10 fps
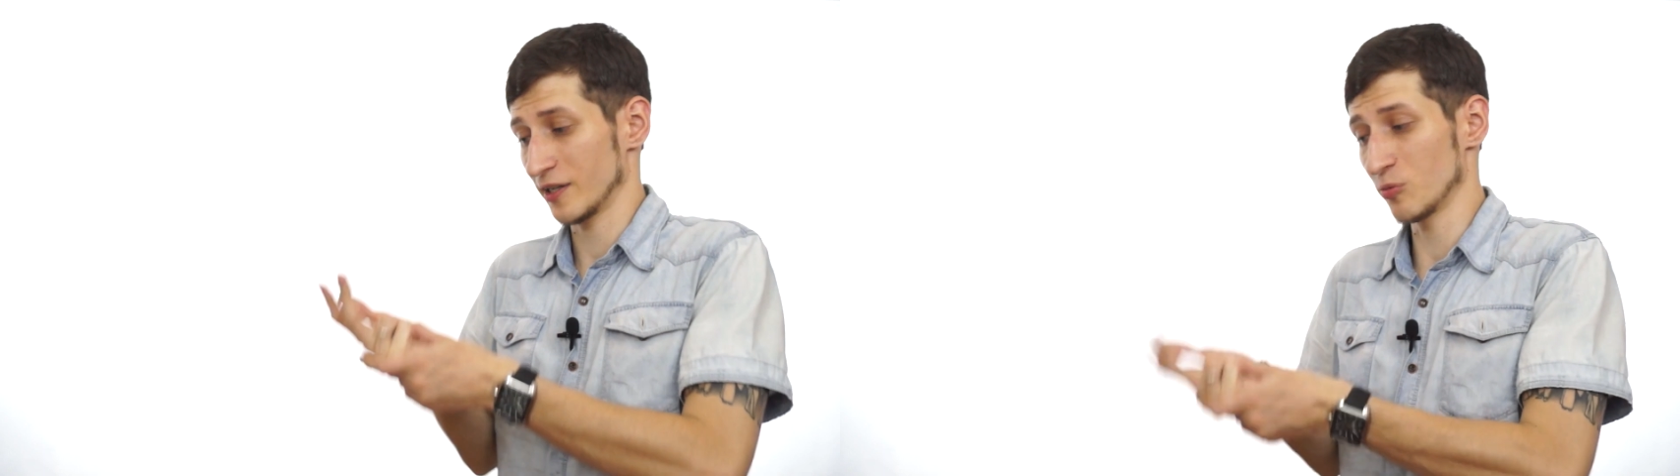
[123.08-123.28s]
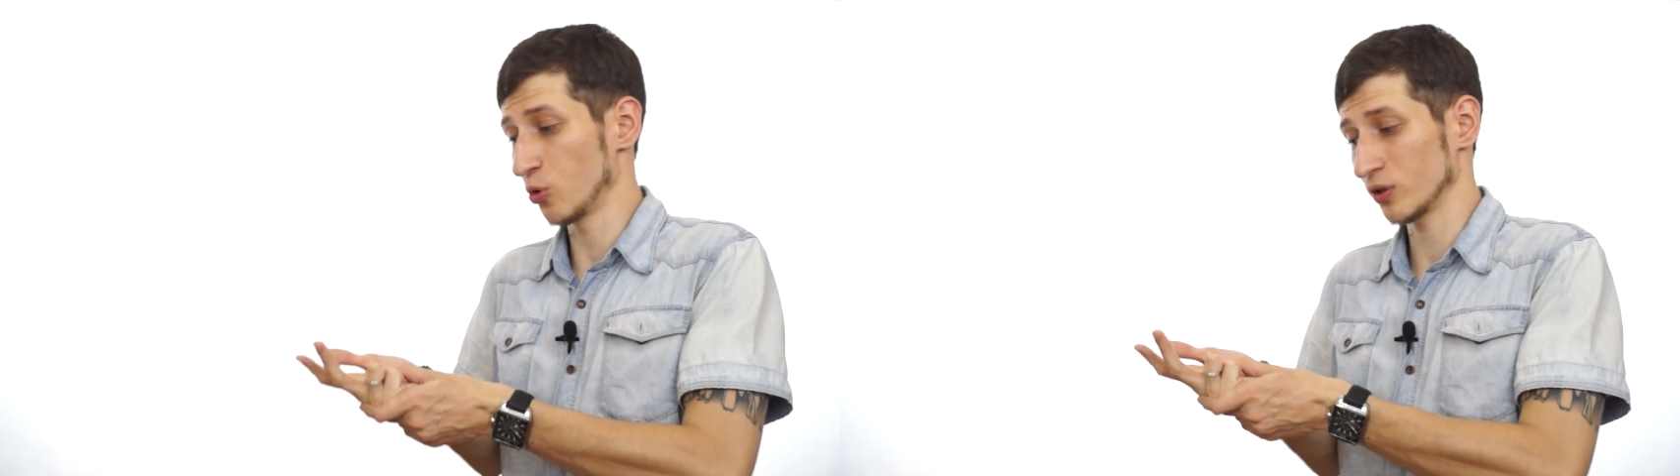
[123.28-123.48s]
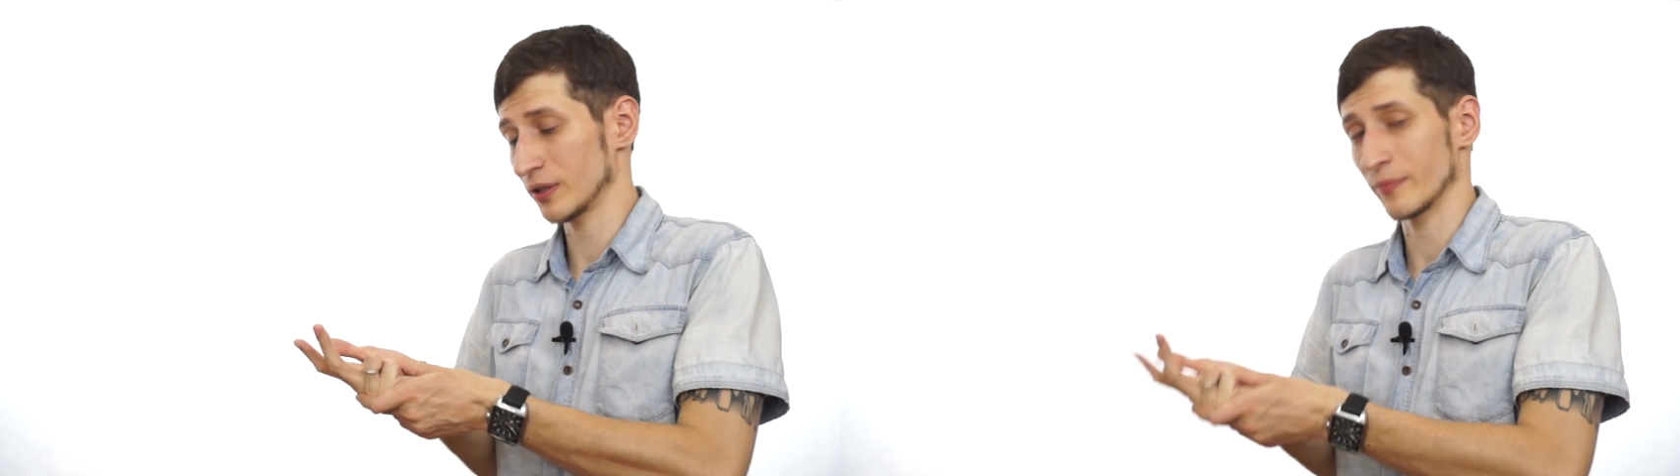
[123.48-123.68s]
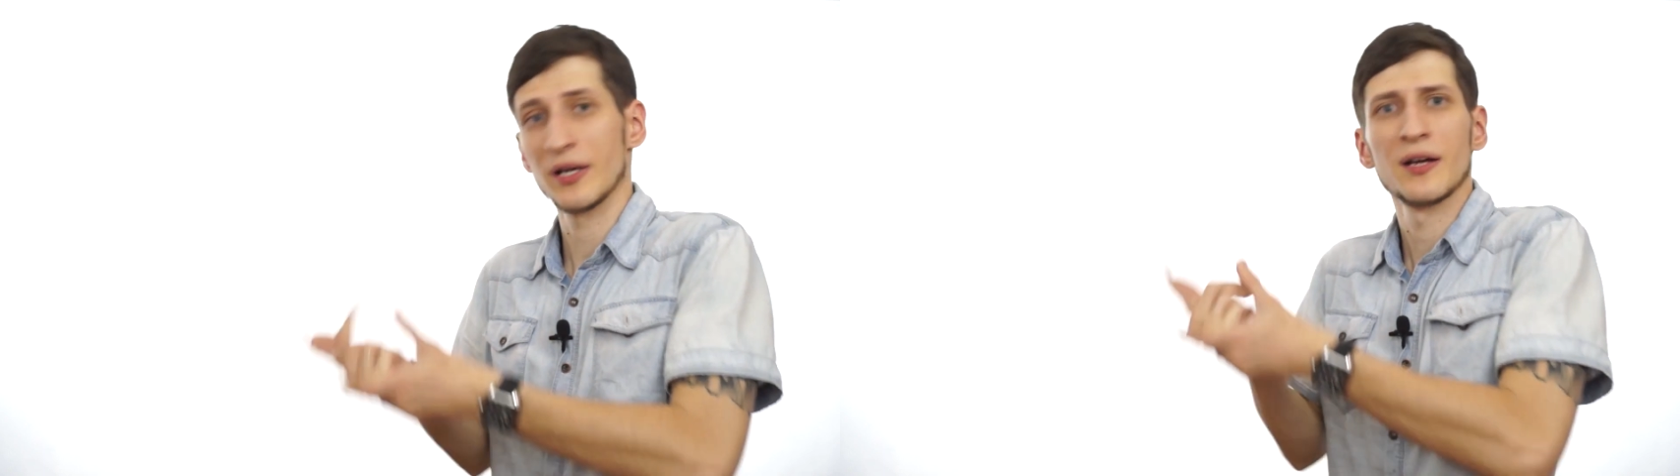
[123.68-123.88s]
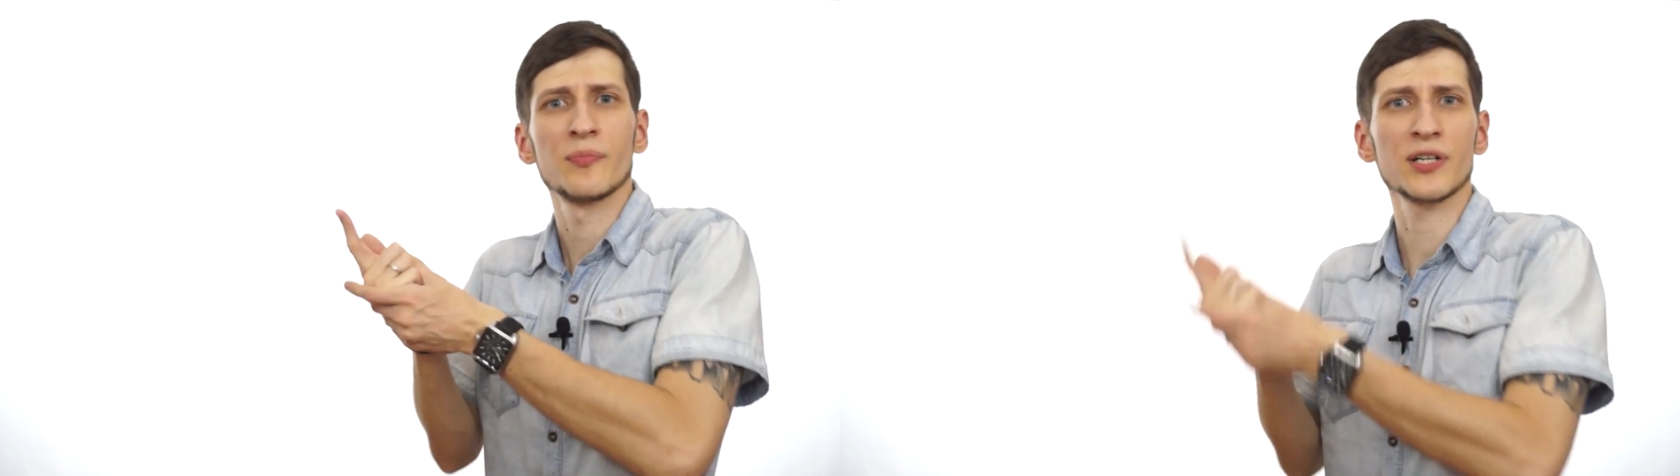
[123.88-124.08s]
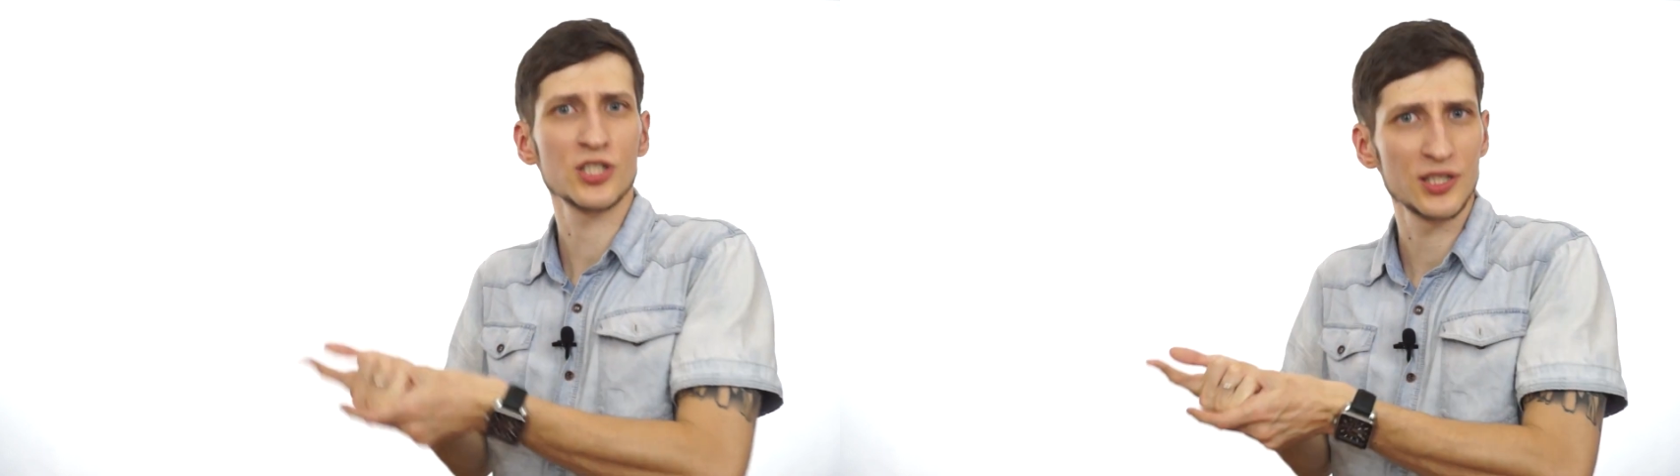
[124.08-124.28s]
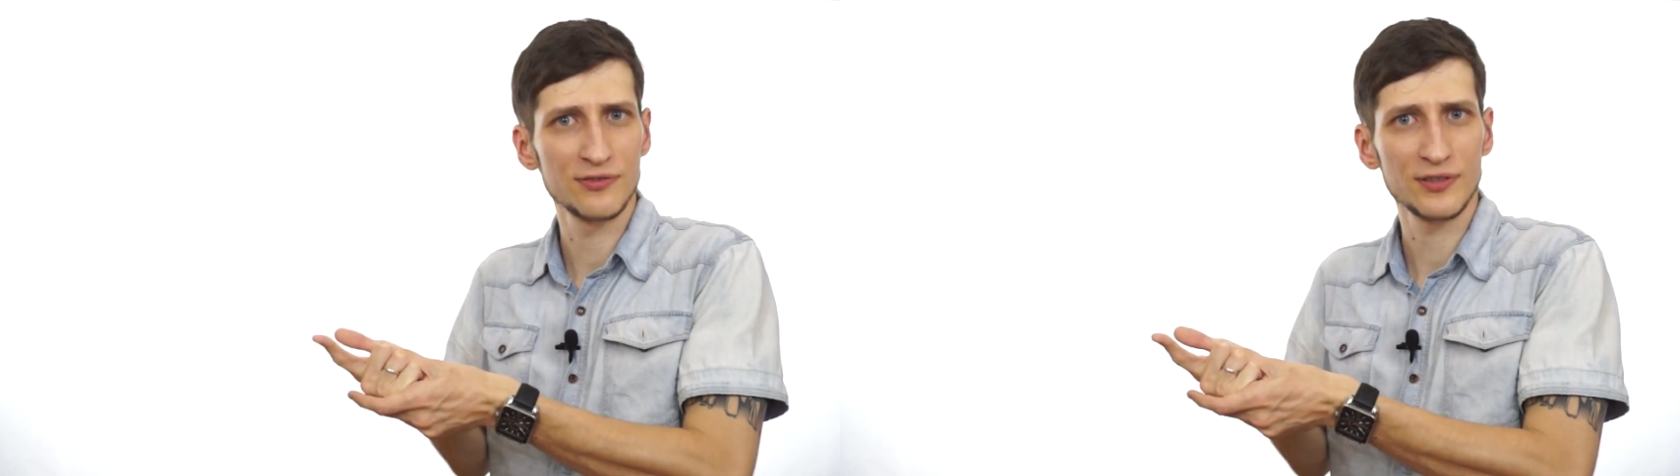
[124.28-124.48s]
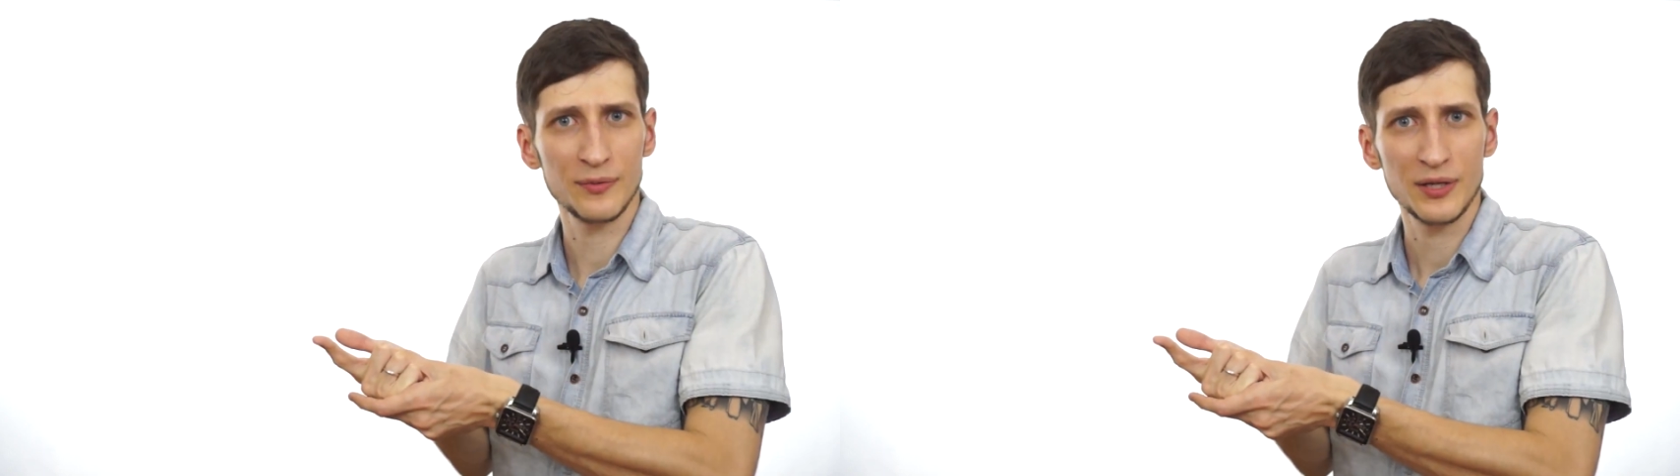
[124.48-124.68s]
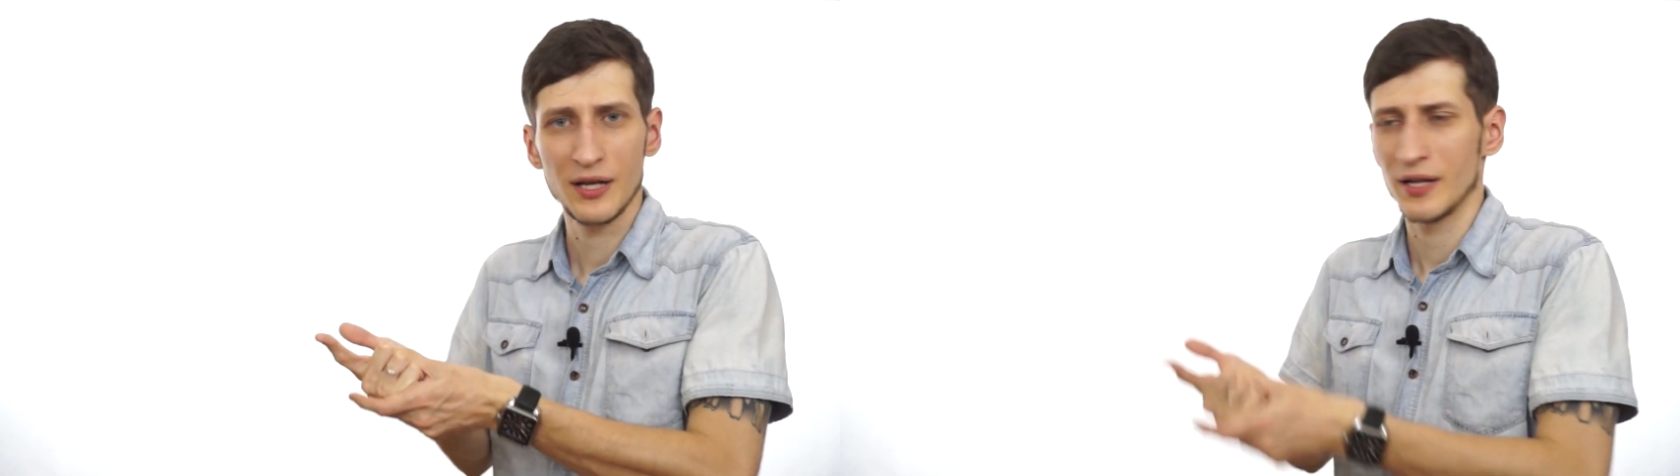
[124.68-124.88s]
ремонтом, прошивкой,